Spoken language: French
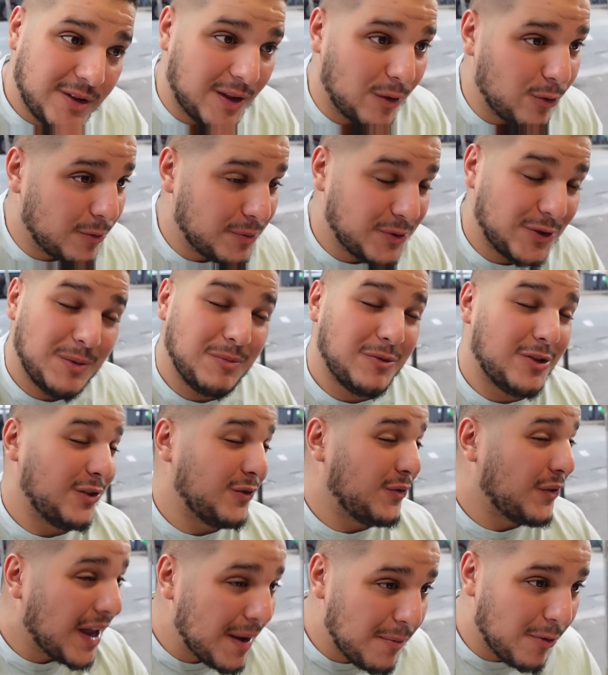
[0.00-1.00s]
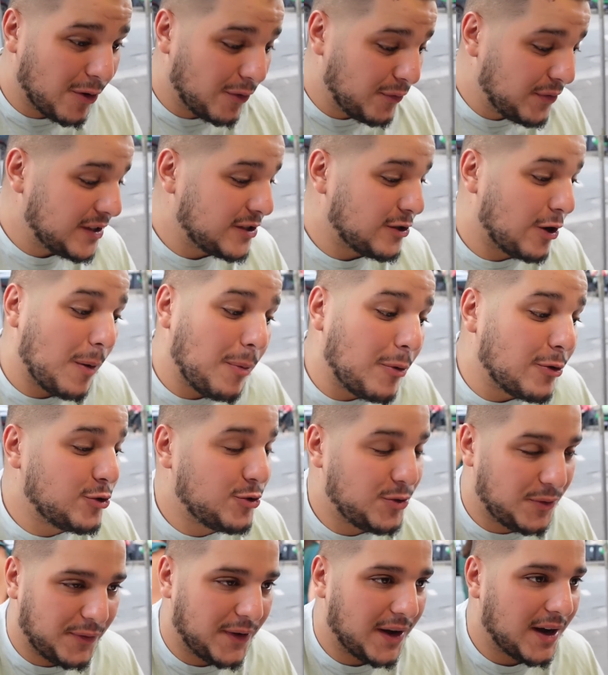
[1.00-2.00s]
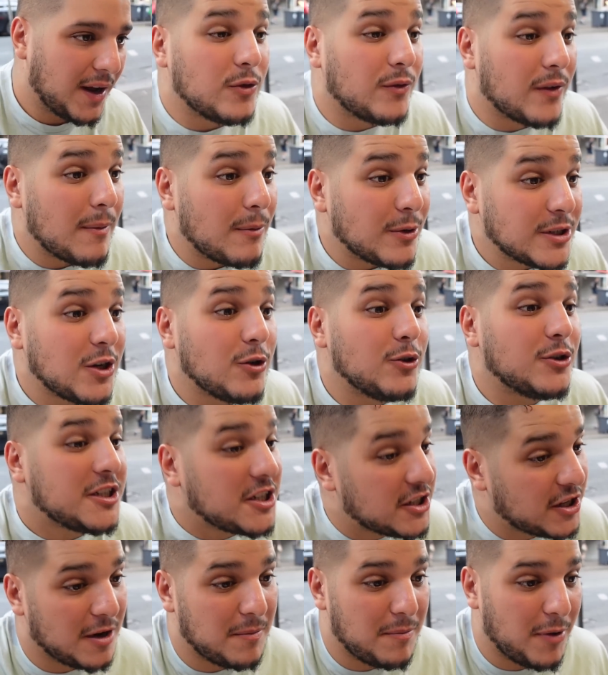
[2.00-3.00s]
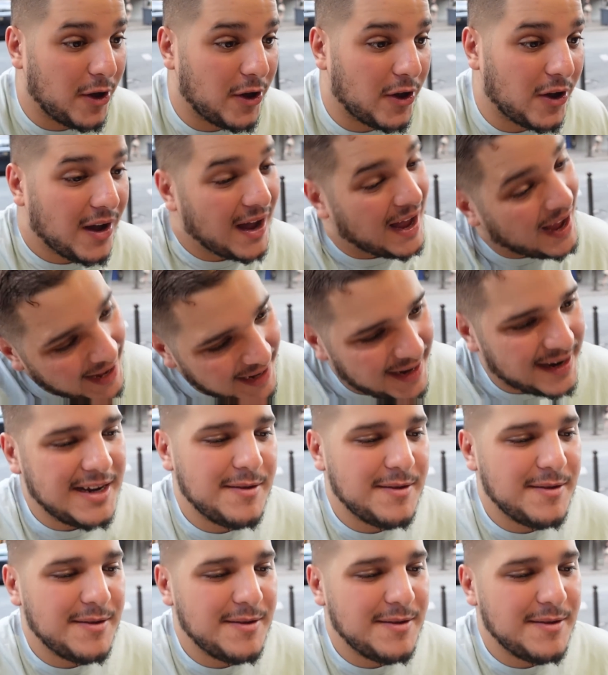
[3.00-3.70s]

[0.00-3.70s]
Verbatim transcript: taouk, parce qu'il me donne vraiment envie, sur leur produit phare, on va manger le chicken burger à la